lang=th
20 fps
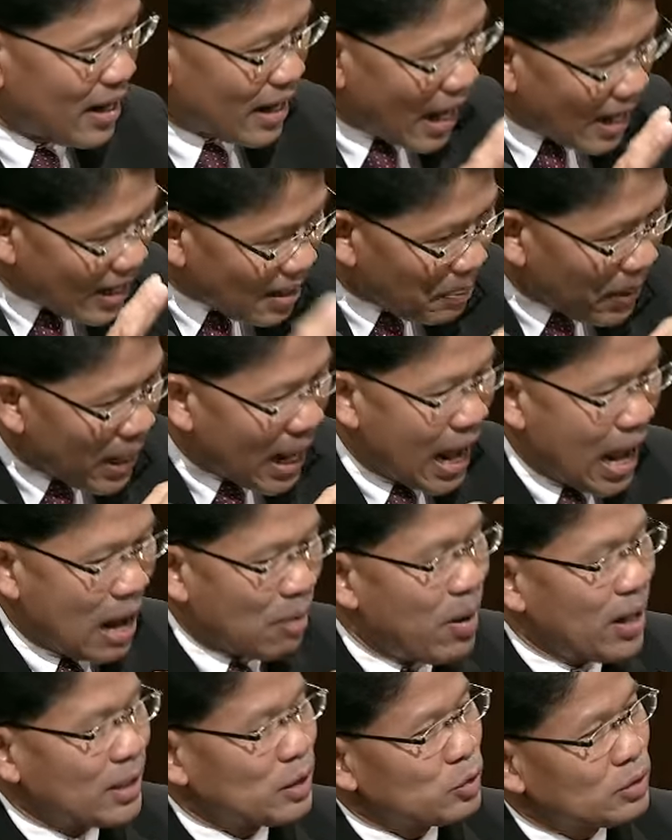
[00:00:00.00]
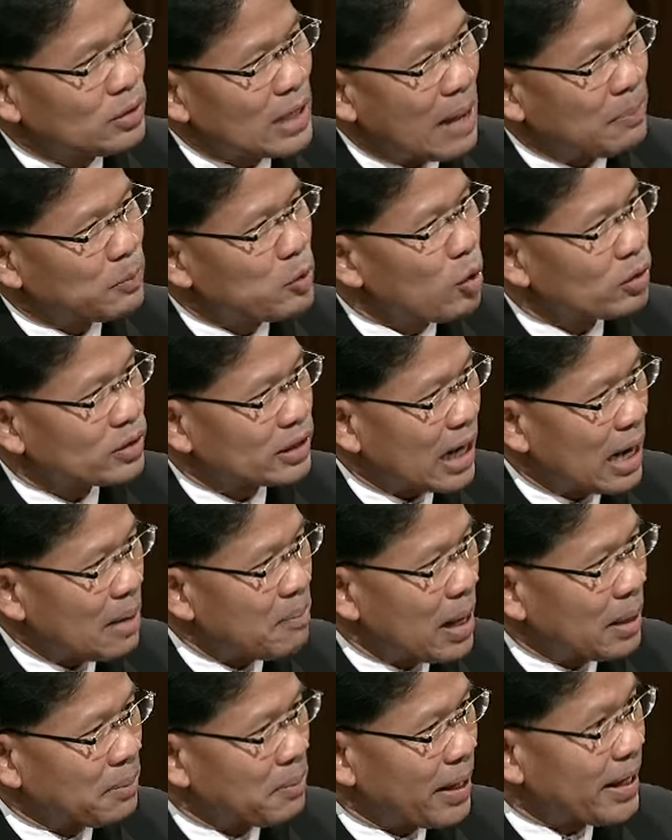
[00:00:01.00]
คราวนี้ปัญหาว่าจับจ้วงสถา
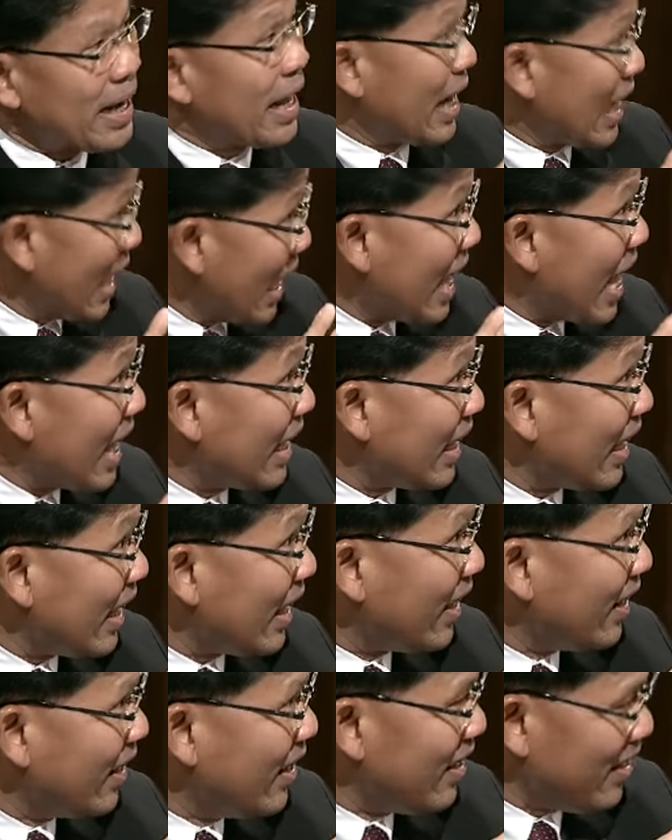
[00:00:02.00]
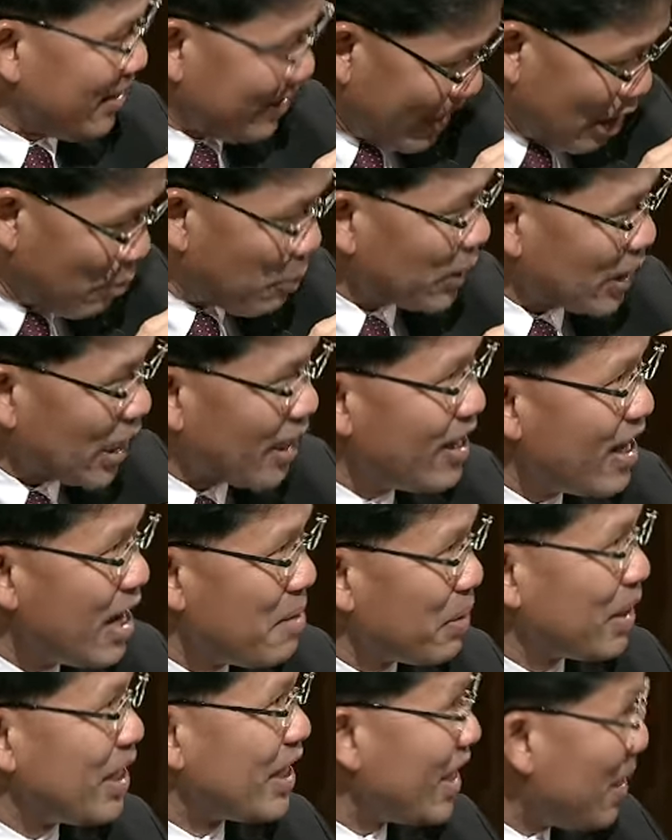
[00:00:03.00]
บันไหมในขณะนั้นนะฮะเดี๋ยวมันจะเลื่อย
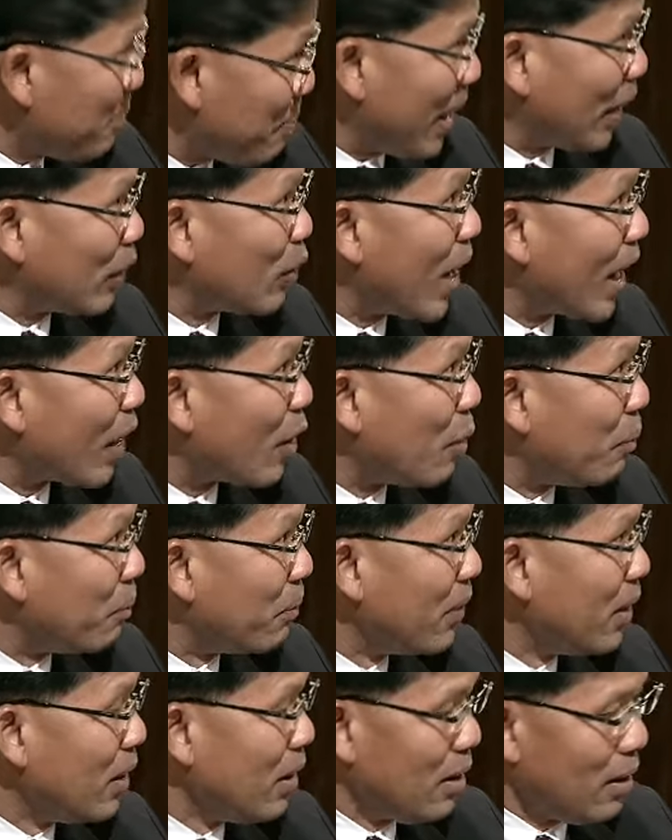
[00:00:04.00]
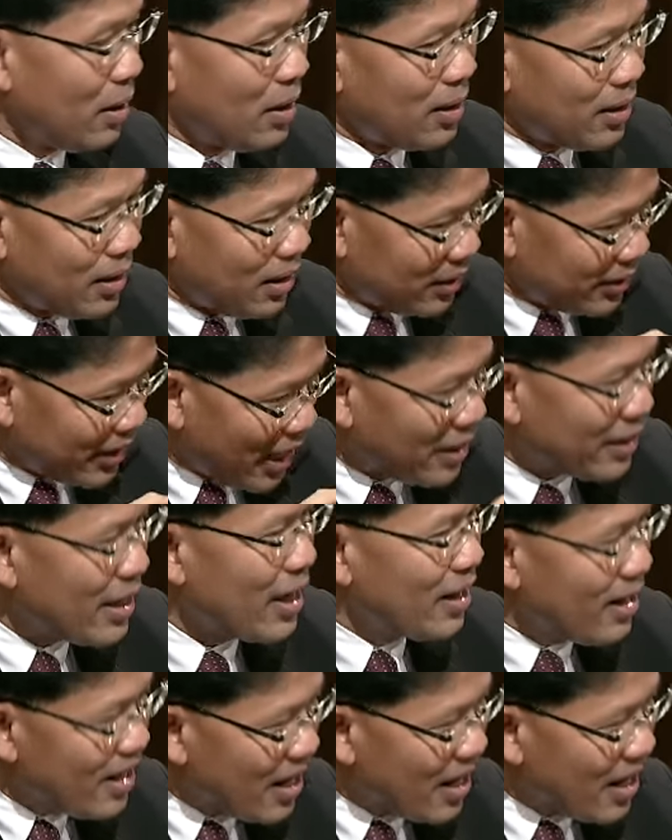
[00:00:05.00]
มาถึง 28 ตุลาคมจริงๆ